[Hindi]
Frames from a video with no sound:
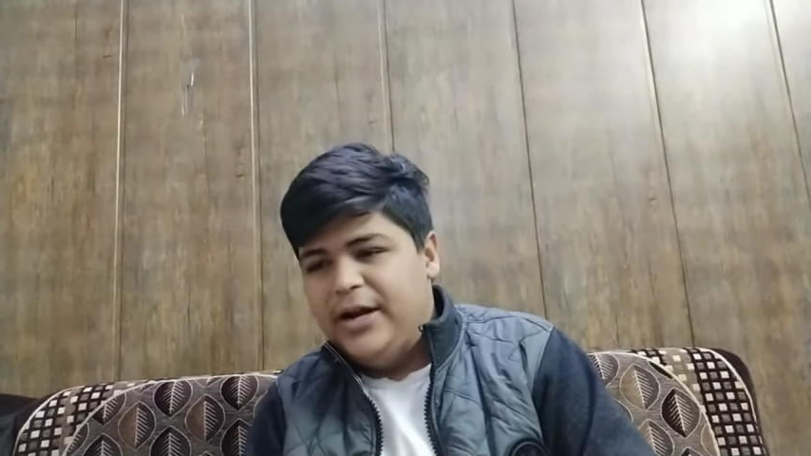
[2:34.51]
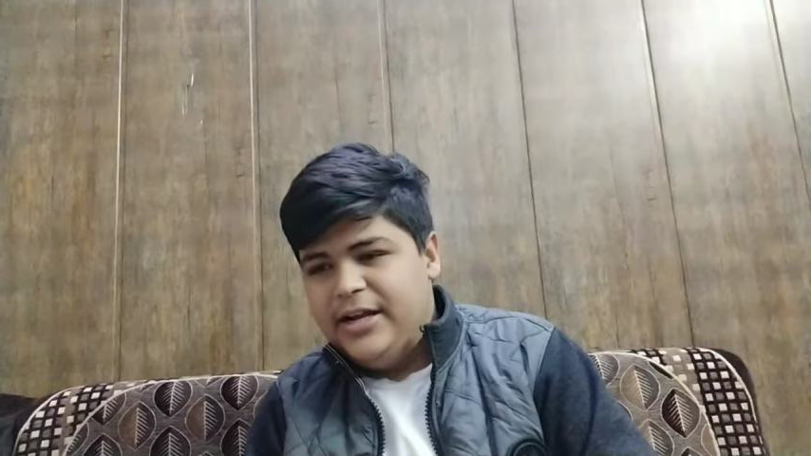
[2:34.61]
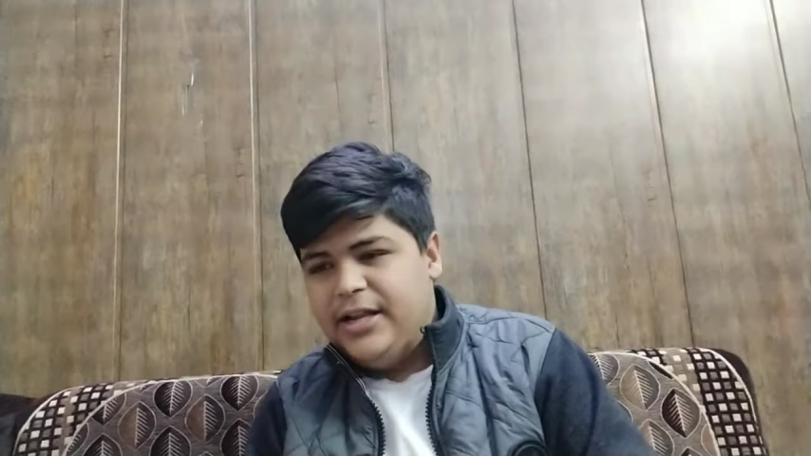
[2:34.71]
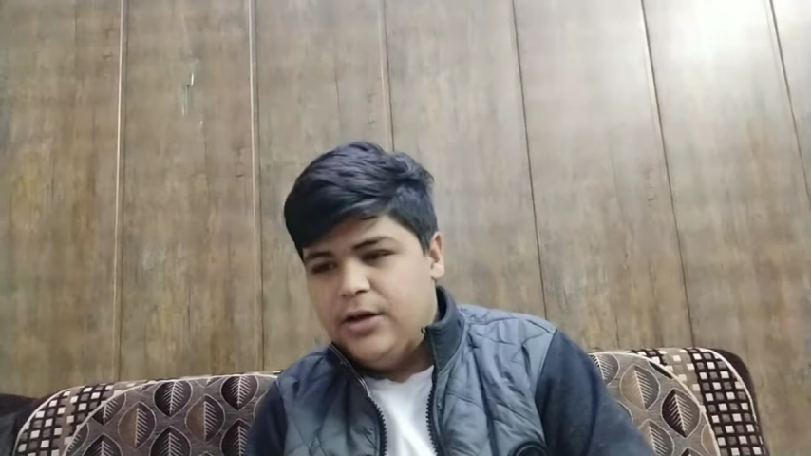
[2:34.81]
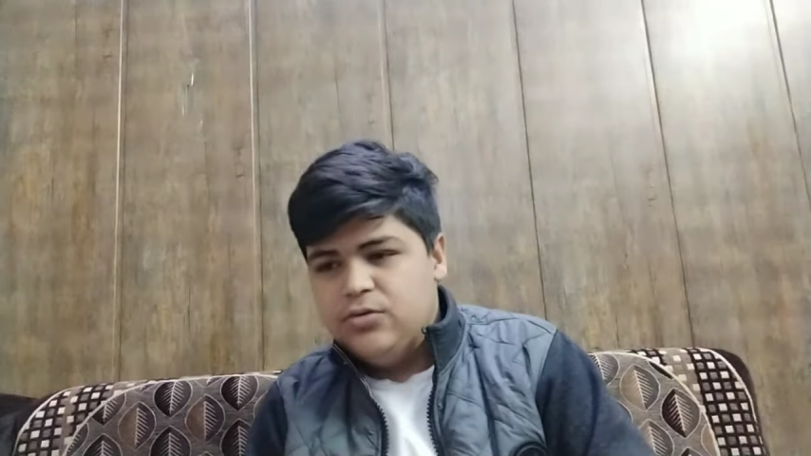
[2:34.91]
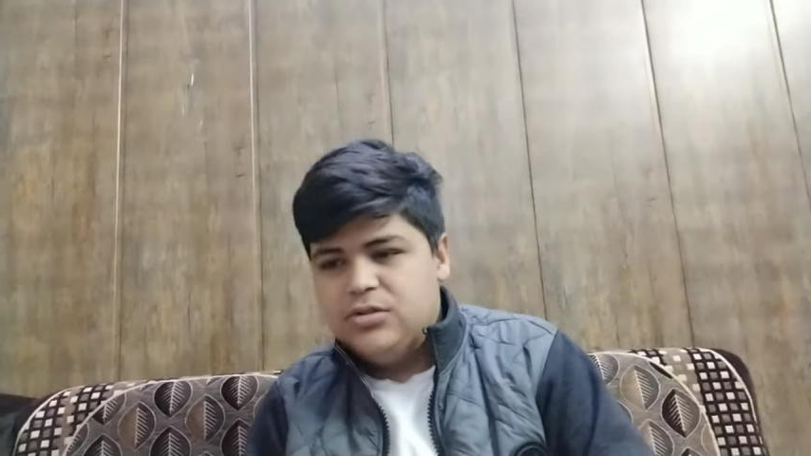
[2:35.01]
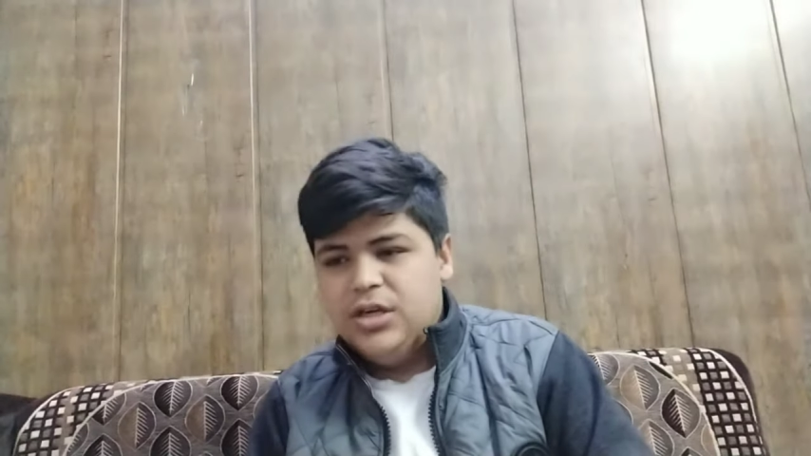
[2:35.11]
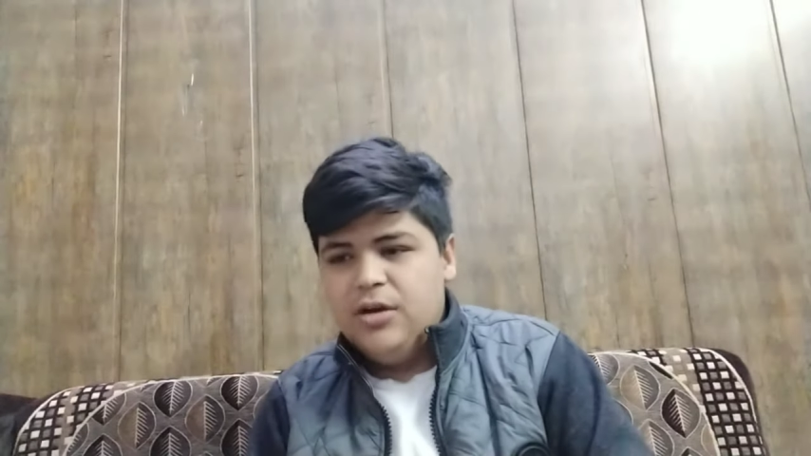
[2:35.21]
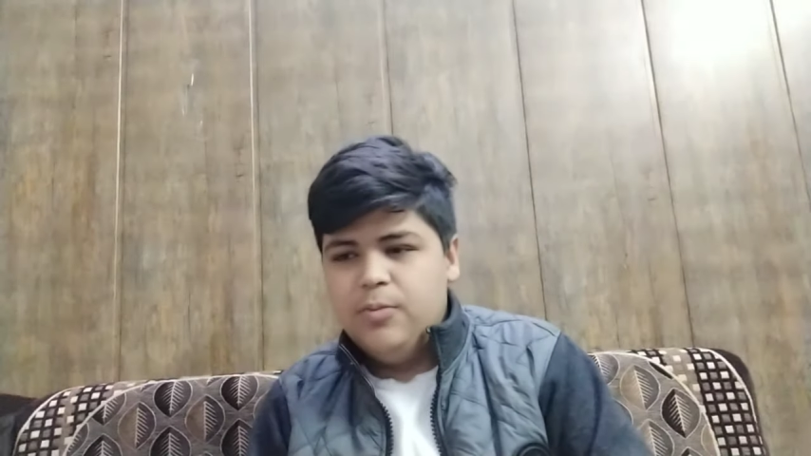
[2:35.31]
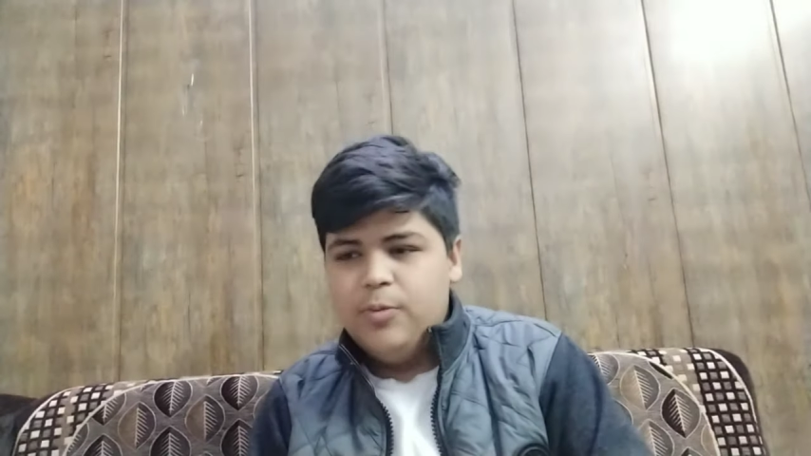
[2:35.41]
बेटर है
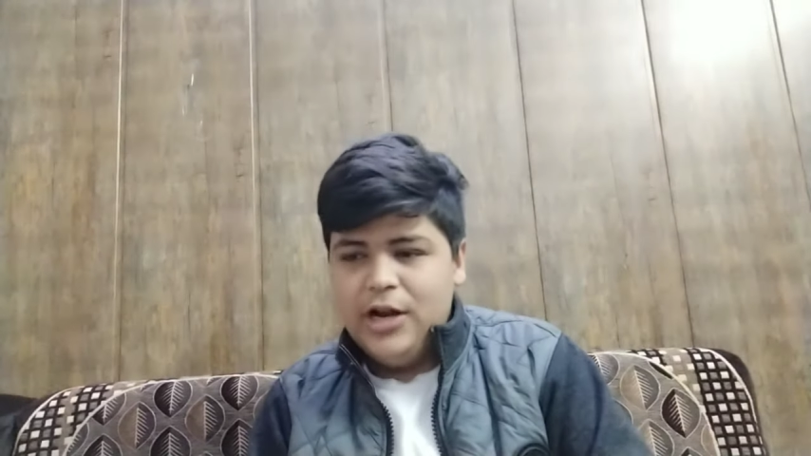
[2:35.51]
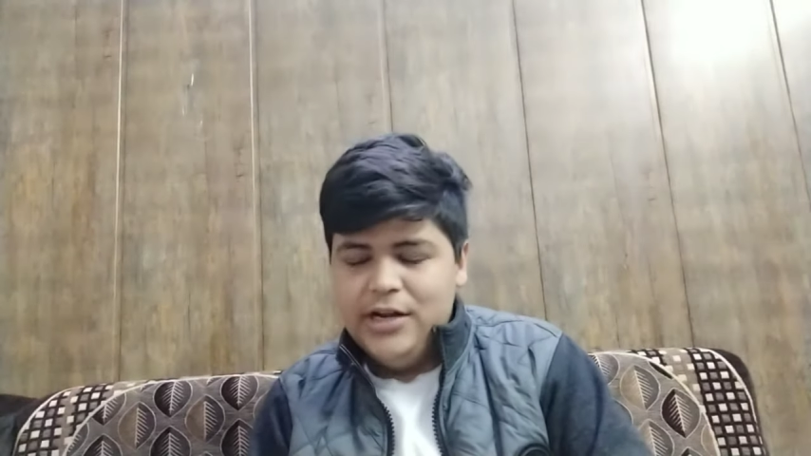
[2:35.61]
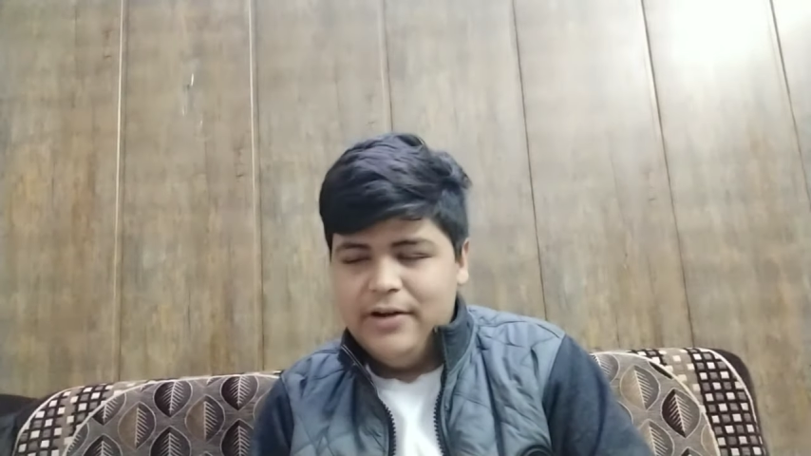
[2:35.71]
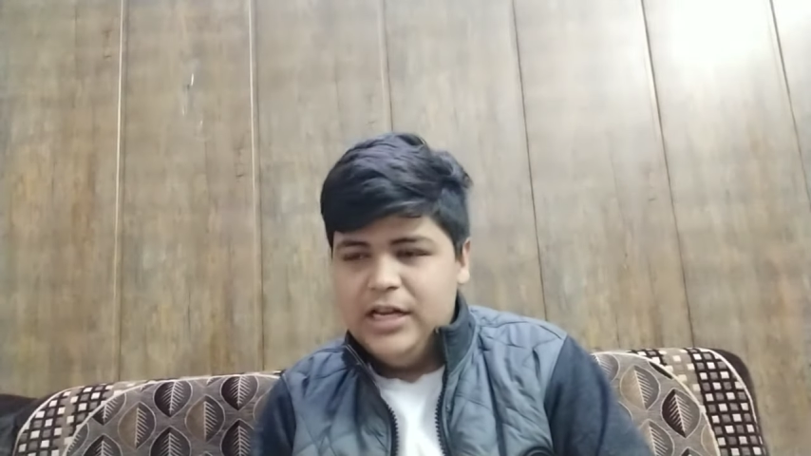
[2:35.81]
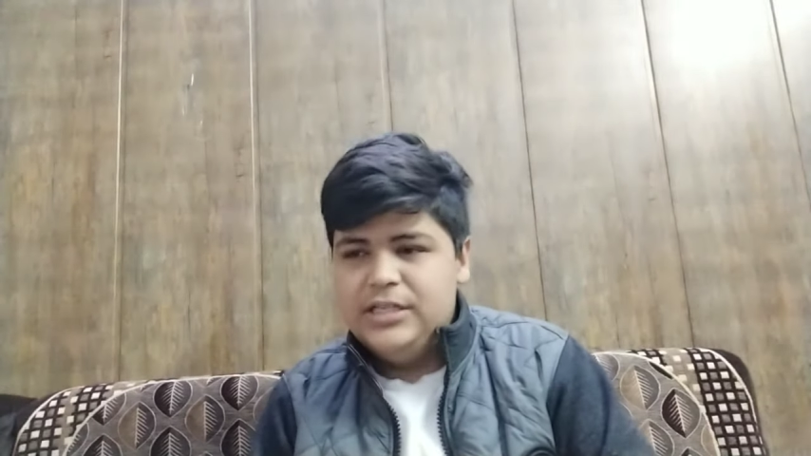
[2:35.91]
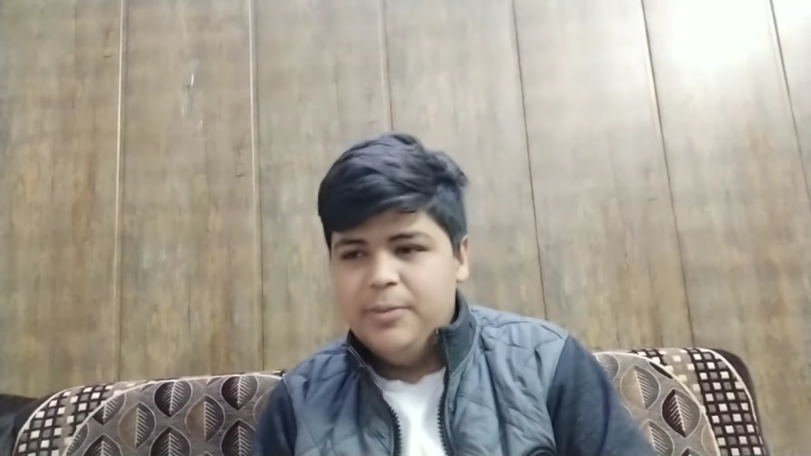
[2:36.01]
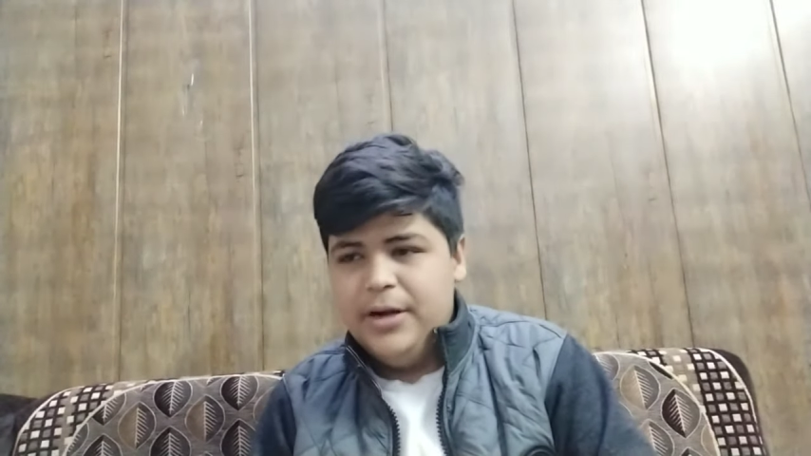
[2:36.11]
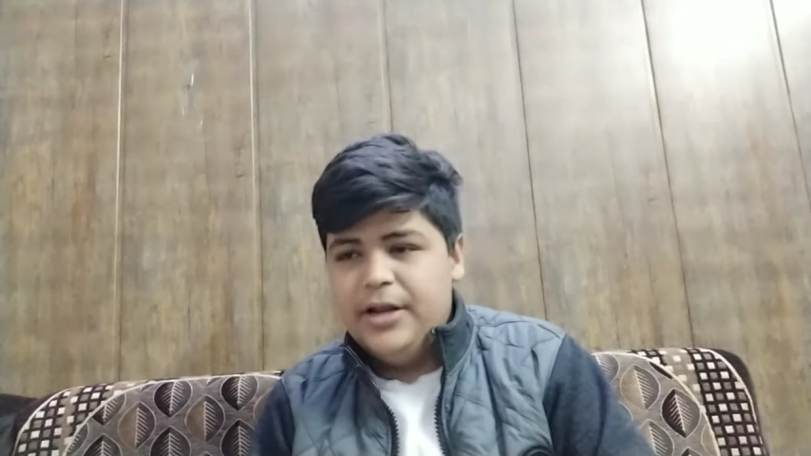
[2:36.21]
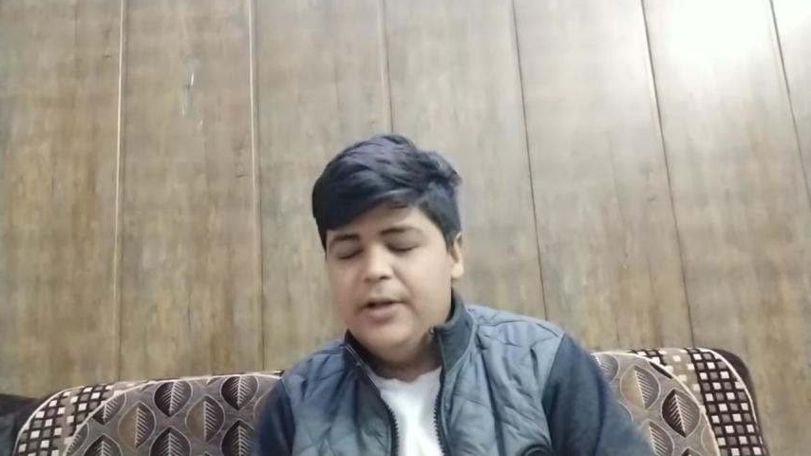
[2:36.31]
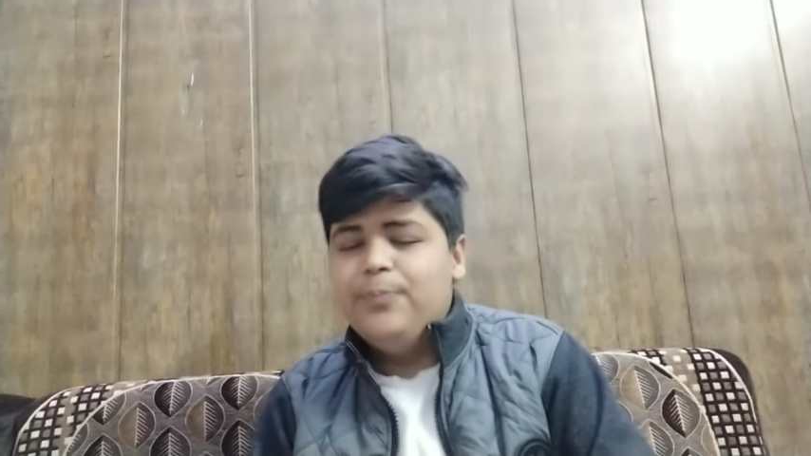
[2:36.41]
उससे पुराने वाले से
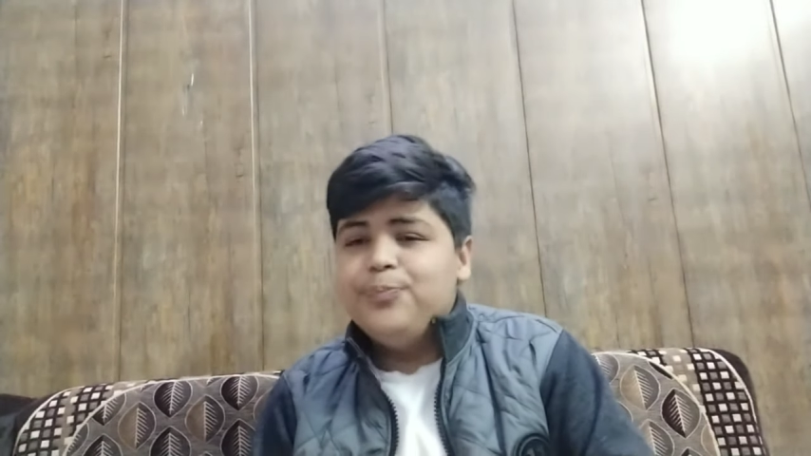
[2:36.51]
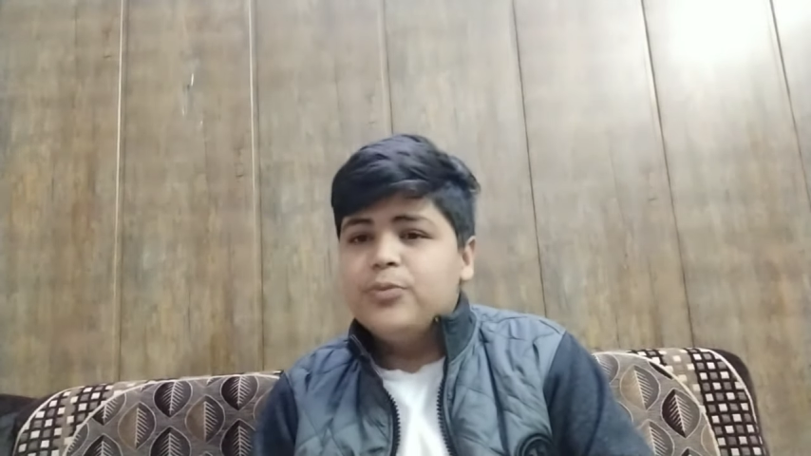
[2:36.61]
बेटर है